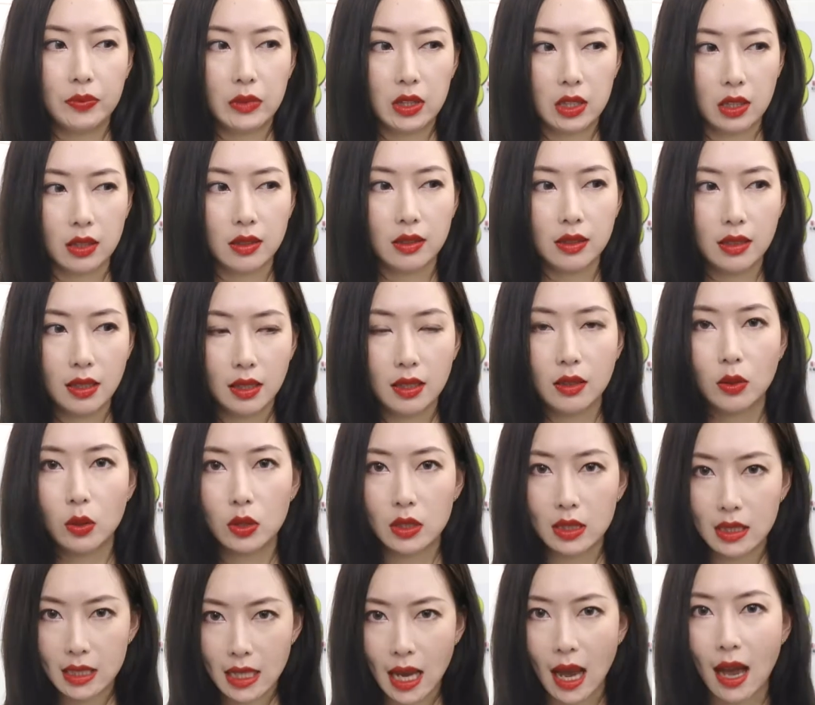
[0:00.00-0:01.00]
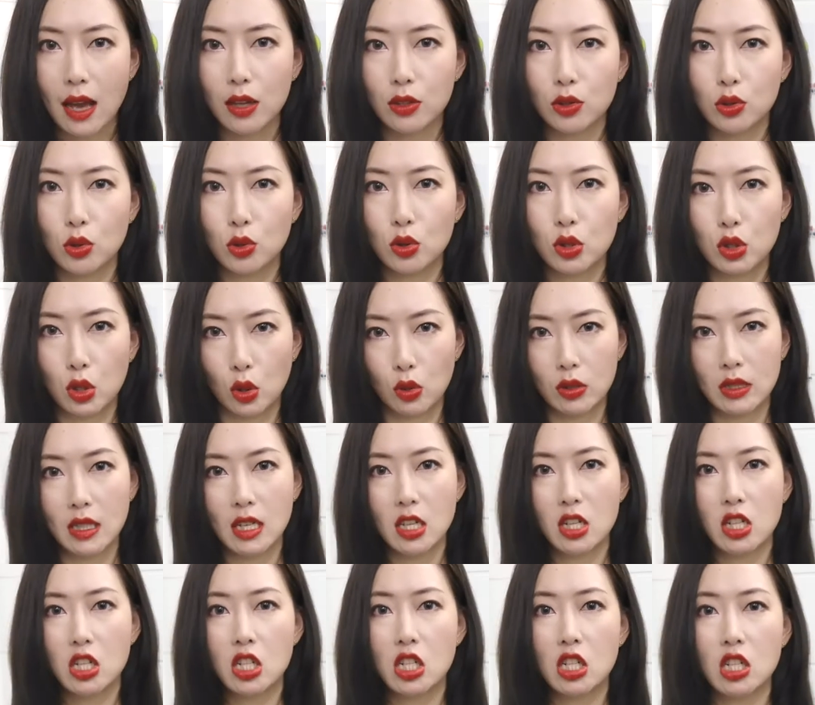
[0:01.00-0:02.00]
的定价，就首
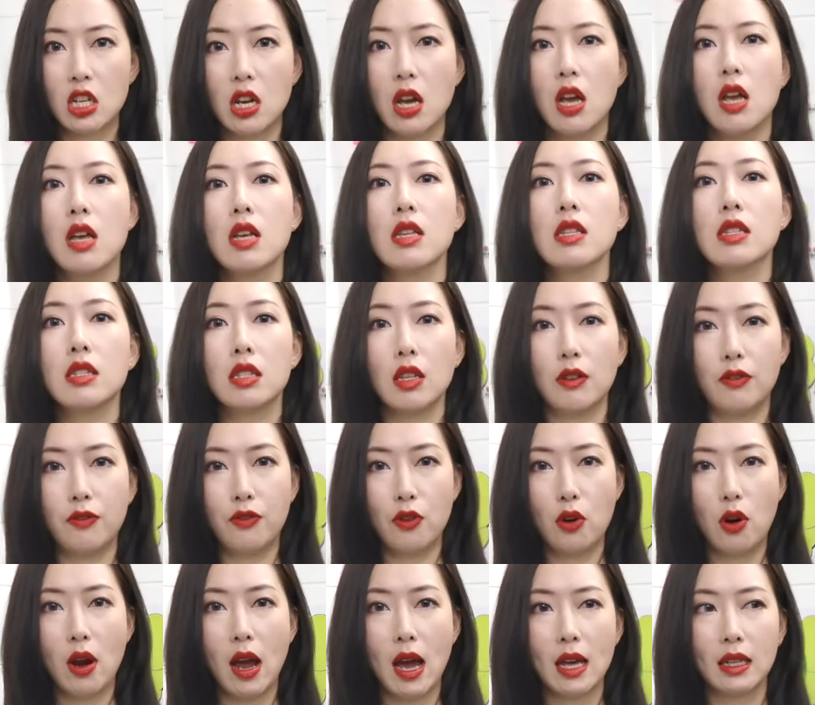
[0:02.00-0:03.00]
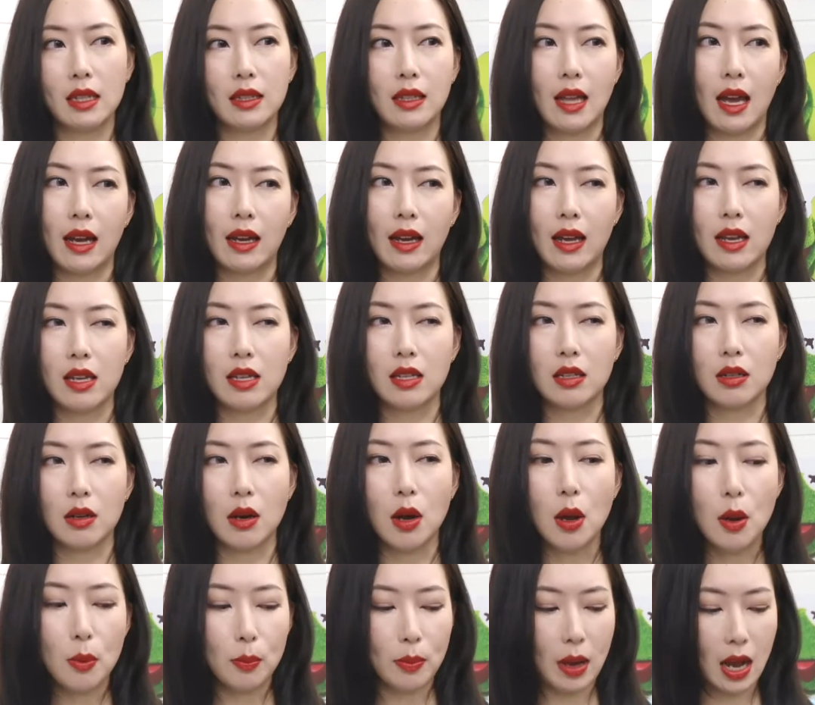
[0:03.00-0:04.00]
先是 Sephora 的大概一
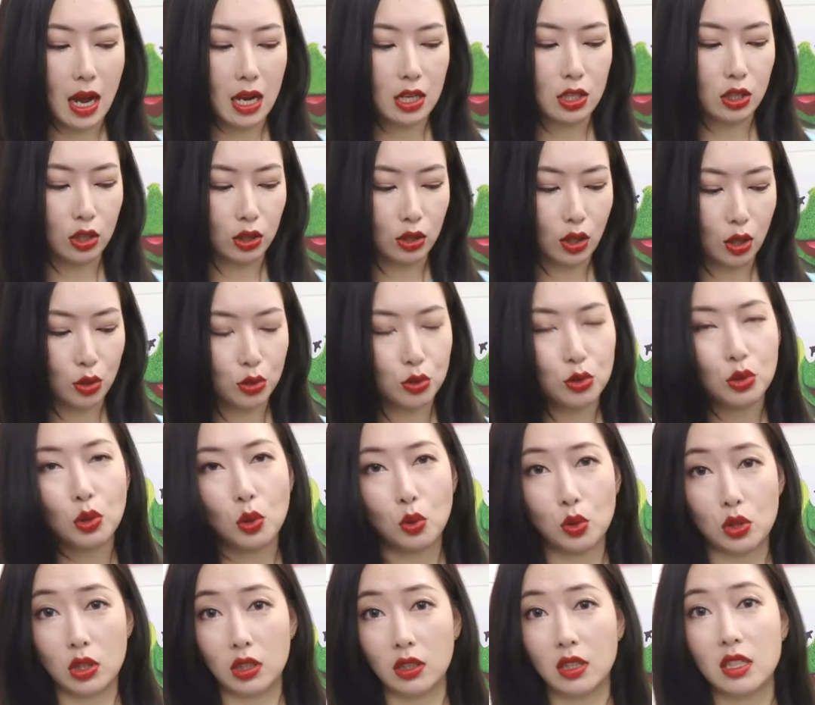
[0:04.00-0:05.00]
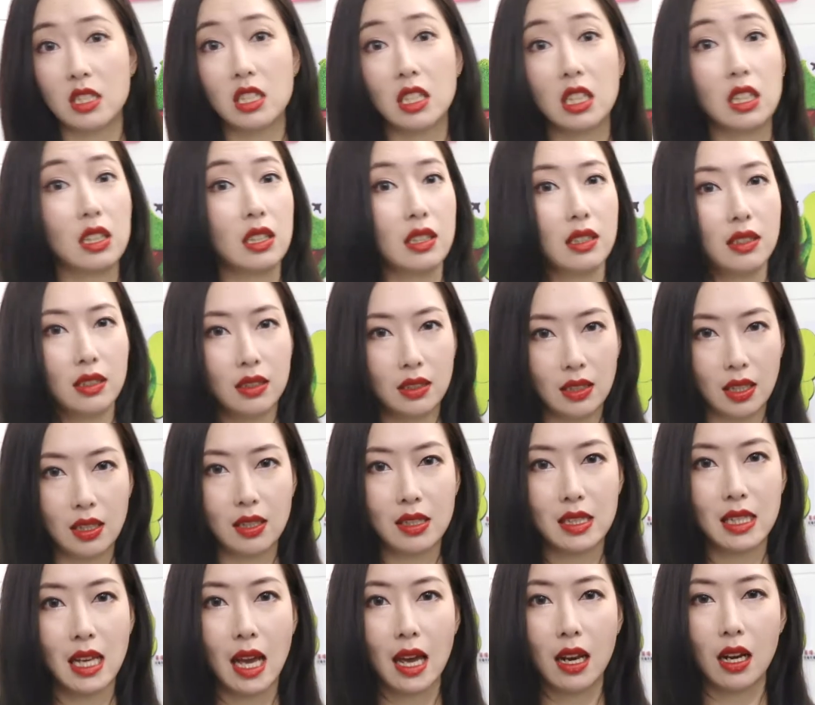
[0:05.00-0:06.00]
个八折到九折的这个
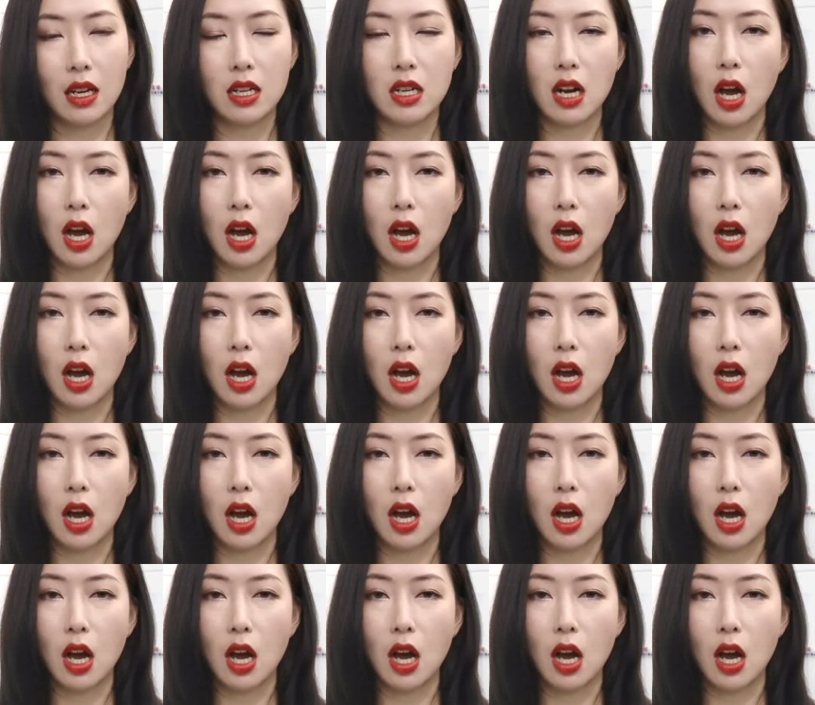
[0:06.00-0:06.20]
定价了。